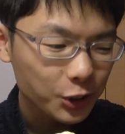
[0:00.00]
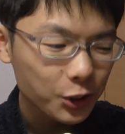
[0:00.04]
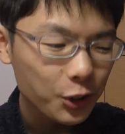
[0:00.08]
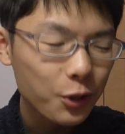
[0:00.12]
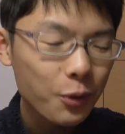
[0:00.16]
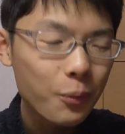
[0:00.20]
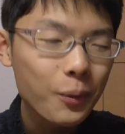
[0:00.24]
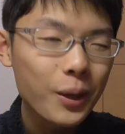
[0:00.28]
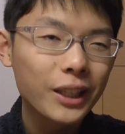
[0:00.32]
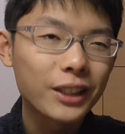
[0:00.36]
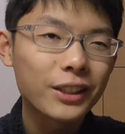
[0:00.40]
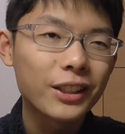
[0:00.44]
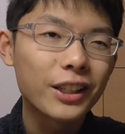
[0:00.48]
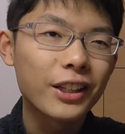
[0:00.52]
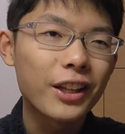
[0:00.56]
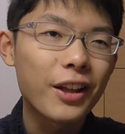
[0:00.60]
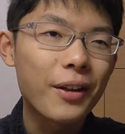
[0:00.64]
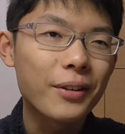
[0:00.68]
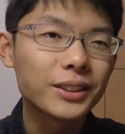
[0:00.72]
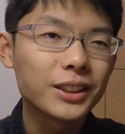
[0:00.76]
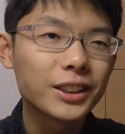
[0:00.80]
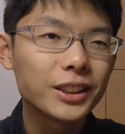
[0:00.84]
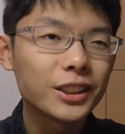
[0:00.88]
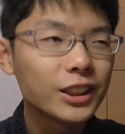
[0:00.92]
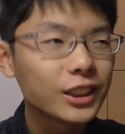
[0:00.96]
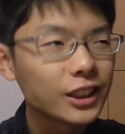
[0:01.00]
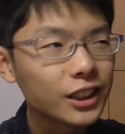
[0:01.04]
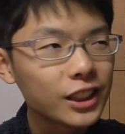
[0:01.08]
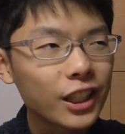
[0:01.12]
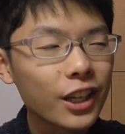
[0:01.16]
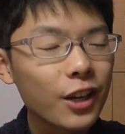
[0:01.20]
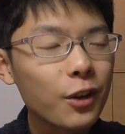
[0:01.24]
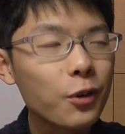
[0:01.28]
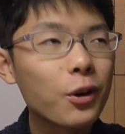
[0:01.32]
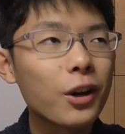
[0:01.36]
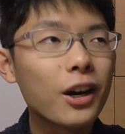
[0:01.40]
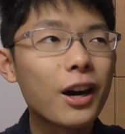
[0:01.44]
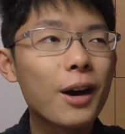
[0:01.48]
そういうのもあってね、2年生
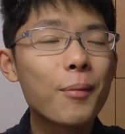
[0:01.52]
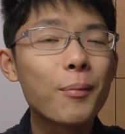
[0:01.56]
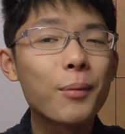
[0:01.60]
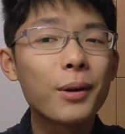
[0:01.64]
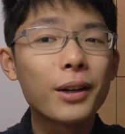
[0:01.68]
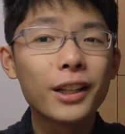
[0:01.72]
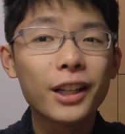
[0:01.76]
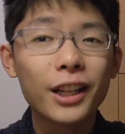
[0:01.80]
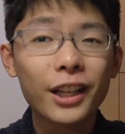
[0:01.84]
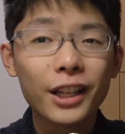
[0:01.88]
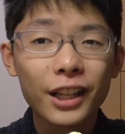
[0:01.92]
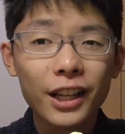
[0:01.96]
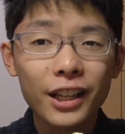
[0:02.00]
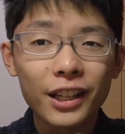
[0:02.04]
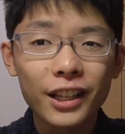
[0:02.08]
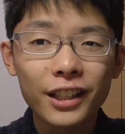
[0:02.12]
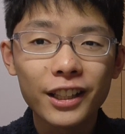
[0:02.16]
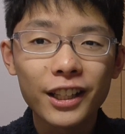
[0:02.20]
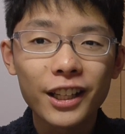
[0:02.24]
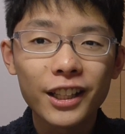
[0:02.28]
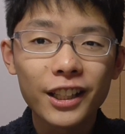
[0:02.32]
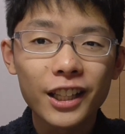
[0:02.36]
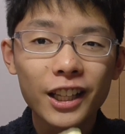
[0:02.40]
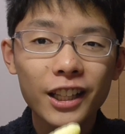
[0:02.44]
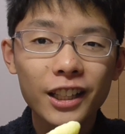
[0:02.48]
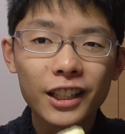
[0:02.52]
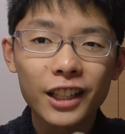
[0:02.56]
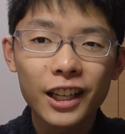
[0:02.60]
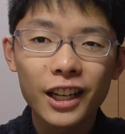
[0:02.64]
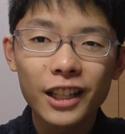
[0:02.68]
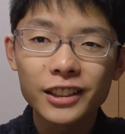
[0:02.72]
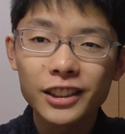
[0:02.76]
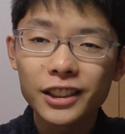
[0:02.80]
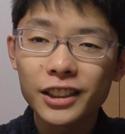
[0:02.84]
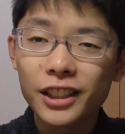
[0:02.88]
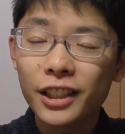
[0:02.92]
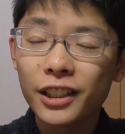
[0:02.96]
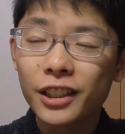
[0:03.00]
結構頑張らなきゃいけないなって
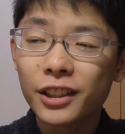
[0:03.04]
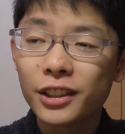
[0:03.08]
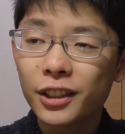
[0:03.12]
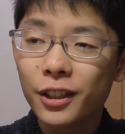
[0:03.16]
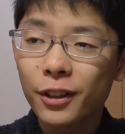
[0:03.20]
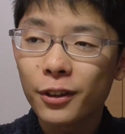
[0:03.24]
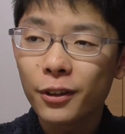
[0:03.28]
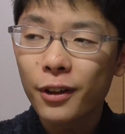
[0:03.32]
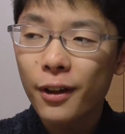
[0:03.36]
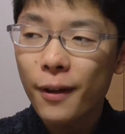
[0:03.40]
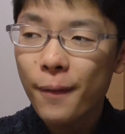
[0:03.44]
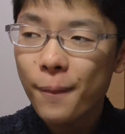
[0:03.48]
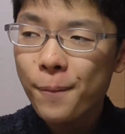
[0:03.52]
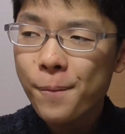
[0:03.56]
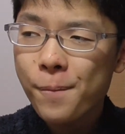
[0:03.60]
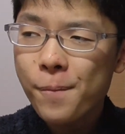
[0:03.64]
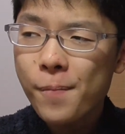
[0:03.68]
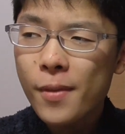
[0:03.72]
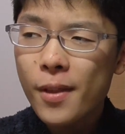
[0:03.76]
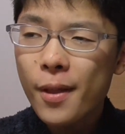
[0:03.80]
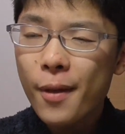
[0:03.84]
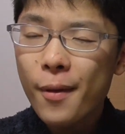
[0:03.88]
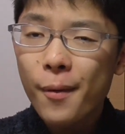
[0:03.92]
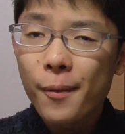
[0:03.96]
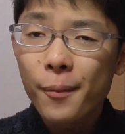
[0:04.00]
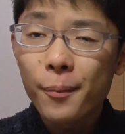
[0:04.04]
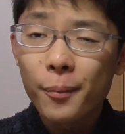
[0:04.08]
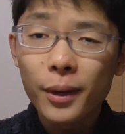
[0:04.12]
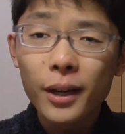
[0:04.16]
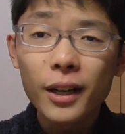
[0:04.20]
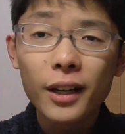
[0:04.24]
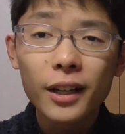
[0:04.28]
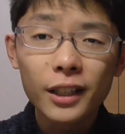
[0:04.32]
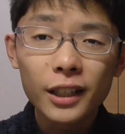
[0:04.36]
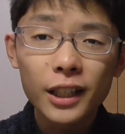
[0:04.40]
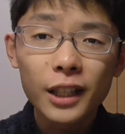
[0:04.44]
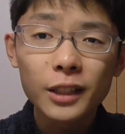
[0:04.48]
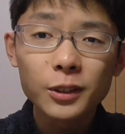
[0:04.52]
感じなんですけどね。
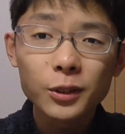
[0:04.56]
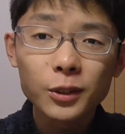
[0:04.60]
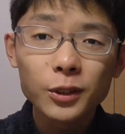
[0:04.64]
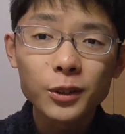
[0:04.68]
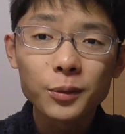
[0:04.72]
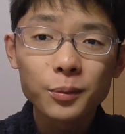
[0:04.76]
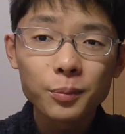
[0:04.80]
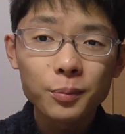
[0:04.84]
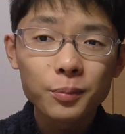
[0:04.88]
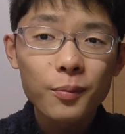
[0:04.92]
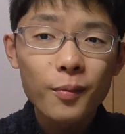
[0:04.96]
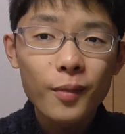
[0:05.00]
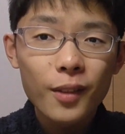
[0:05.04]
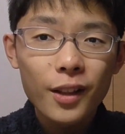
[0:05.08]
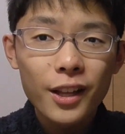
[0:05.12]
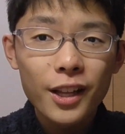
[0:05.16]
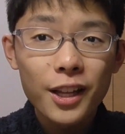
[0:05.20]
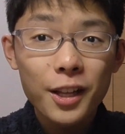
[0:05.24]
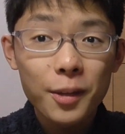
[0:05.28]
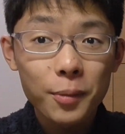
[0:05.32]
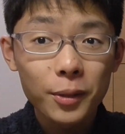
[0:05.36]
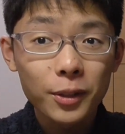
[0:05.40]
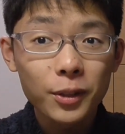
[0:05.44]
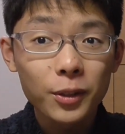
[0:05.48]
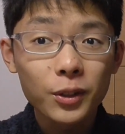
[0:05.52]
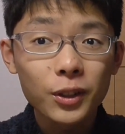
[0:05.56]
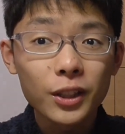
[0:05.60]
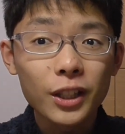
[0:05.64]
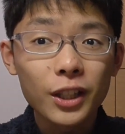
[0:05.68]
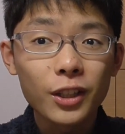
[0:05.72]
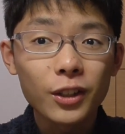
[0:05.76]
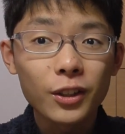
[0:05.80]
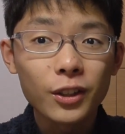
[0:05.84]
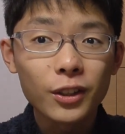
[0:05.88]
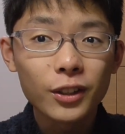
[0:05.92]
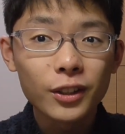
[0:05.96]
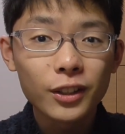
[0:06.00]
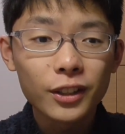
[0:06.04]
まあ、あの、今撮って
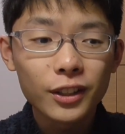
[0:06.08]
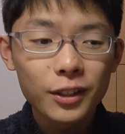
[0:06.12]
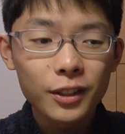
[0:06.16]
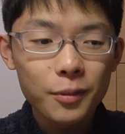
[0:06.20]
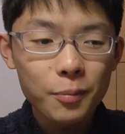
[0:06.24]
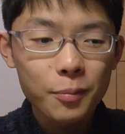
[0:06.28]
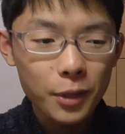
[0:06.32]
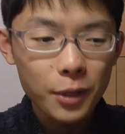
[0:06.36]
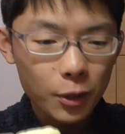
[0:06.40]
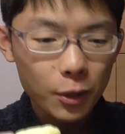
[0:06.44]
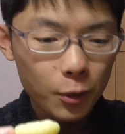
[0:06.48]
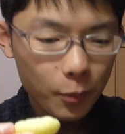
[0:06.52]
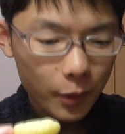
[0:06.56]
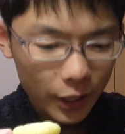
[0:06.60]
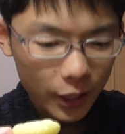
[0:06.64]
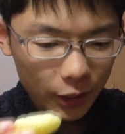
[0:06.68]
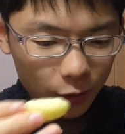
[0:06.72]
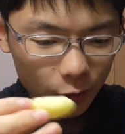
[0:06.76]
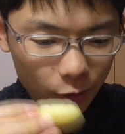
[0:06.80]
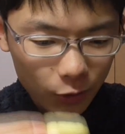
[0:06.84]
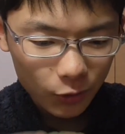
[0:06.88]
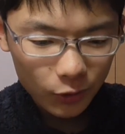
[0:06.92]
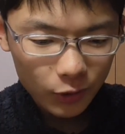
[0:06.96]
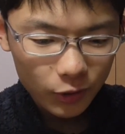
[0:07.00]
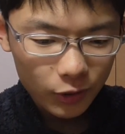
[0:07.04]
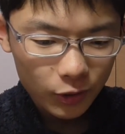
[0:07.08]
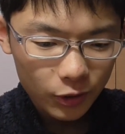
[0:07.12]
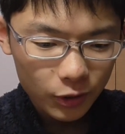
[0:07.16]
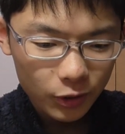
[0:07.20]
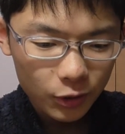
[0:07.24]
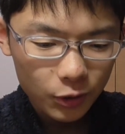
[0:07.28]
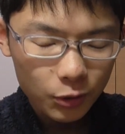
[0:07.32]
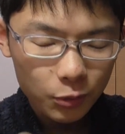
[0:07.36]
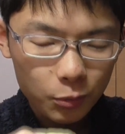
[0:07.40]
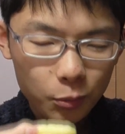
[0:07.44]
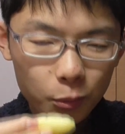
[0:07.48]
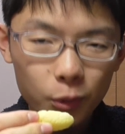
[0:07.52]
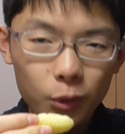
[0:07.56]
る目の前の
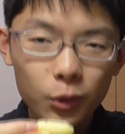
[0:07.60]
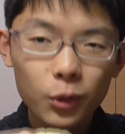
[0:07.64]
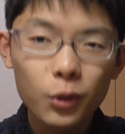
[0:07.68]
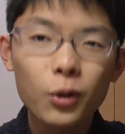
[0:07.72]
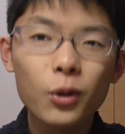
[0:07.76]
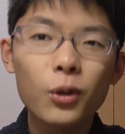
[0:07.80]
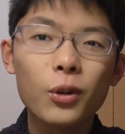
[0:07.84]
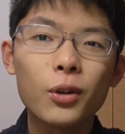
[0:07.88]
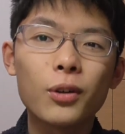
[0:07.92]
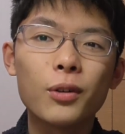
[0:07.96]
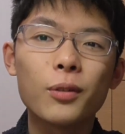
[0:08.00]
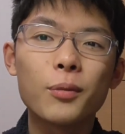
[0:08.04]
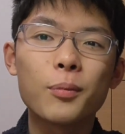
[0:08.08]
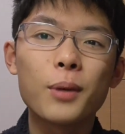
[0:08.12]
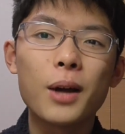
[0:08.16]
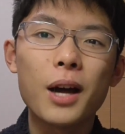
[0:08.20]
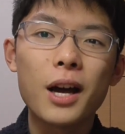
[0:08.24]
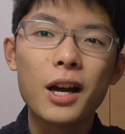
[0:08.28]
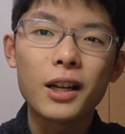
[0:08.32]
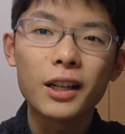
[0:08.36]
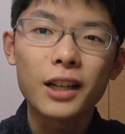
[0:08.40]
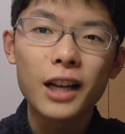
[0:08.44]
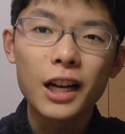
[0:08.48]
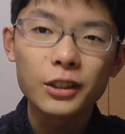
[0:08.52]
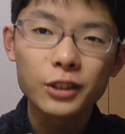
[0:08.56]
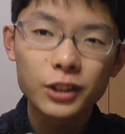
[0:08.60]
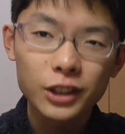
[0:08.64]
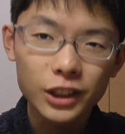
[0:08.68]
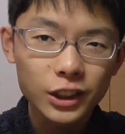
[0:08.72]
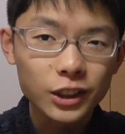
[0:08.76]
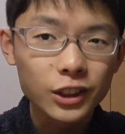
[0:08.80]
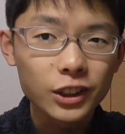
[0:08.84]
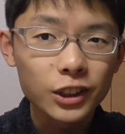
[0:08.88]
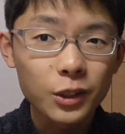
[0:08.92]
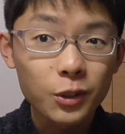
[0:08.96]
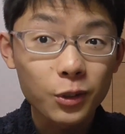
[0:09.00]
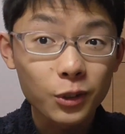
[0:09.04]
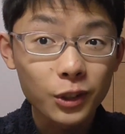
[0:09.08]
ものを、まあ、確
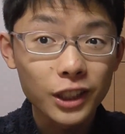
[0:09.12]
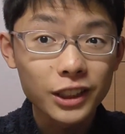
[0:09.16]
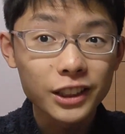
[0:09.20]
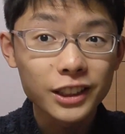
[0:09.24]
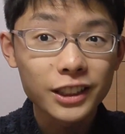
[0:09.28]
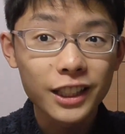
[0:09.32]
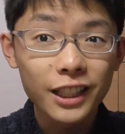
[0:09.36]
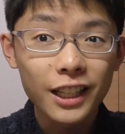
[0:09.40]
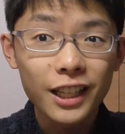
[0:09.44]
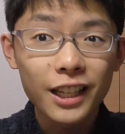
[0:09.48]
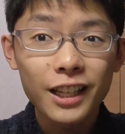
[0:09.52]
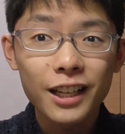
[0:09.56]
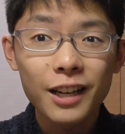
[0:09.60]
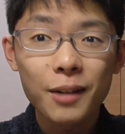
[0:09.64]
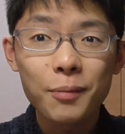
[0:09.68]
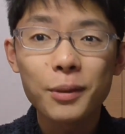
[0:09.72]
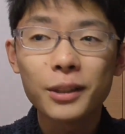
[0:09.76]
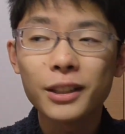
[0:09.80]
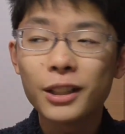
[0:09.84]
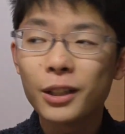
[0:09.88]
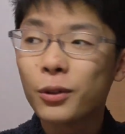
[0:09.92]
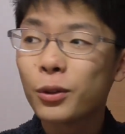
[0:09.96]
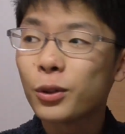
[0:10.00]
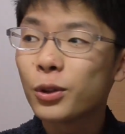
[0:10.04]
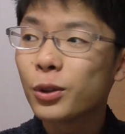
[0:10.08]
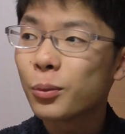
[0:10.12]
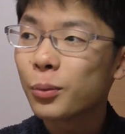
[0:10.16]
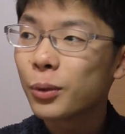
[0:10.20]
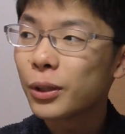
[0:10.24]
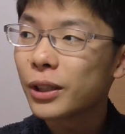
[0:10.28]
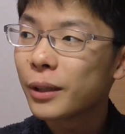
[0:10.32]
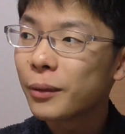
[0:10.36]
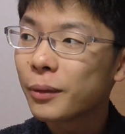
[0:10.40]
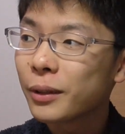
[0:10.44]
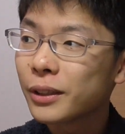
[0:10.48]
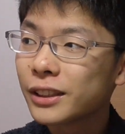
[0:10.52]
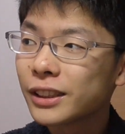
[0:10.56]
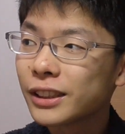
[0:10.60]
実にこなしてね、頑張っていこうと思っ
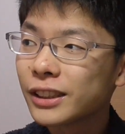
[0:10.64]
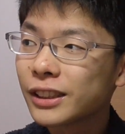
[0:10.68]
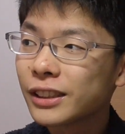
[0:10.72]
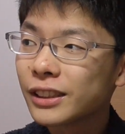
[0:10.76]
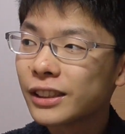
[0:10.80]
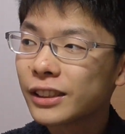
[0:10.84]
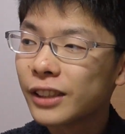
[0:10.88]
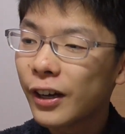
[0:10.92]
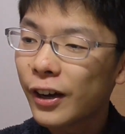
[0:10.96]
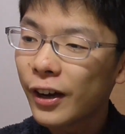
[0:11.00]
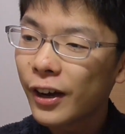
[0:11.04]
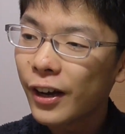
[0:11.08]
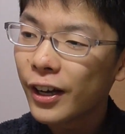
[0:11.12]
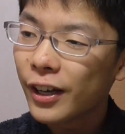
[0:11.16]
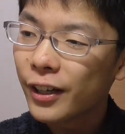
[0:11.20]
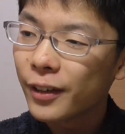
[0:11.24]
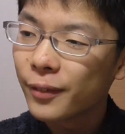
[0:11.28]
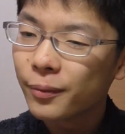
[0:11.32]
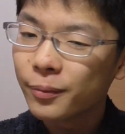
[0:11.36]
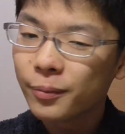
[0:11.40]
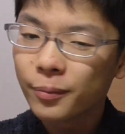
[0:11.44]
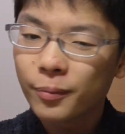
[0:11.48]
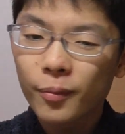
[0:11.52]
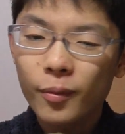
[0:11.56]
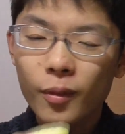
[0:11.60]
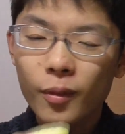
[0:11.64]
てます。はい。